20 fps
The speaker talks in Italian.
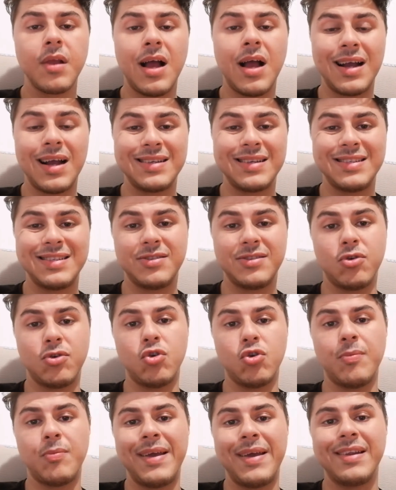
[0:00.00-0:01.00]
anche se
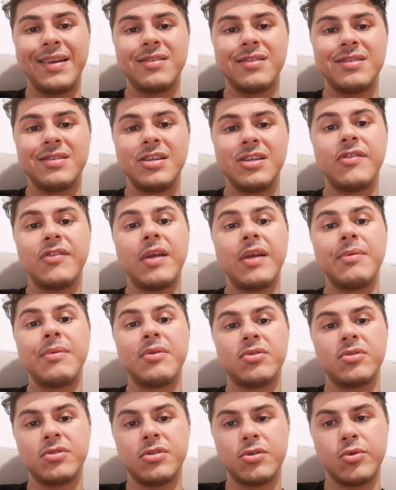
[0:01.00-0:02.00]
secondo me si dovrebbe
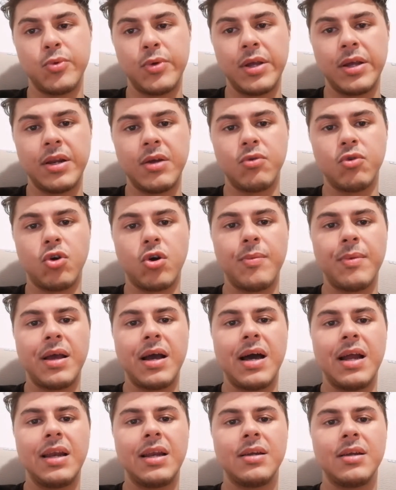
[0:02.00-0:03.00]
sostituire uno come
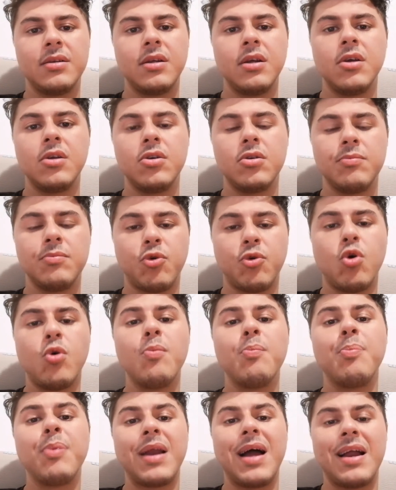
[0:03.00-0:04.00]
Allan
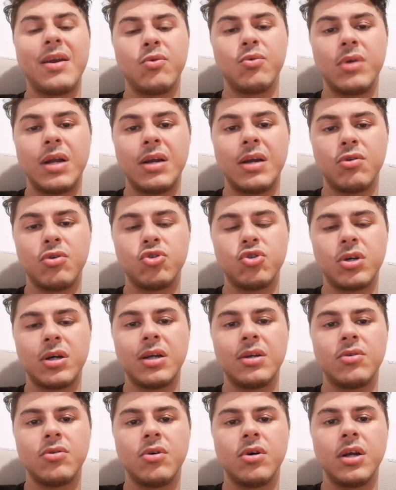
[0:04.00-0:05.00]
comprare un altro
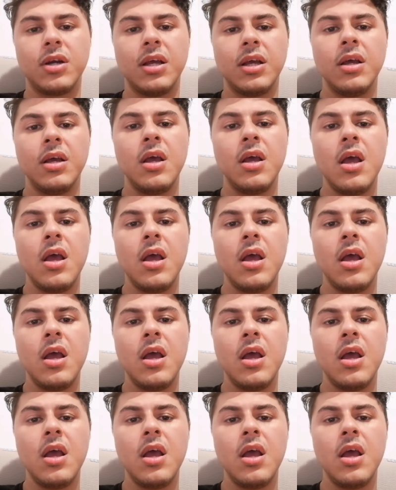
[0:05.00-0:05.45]
giocatore,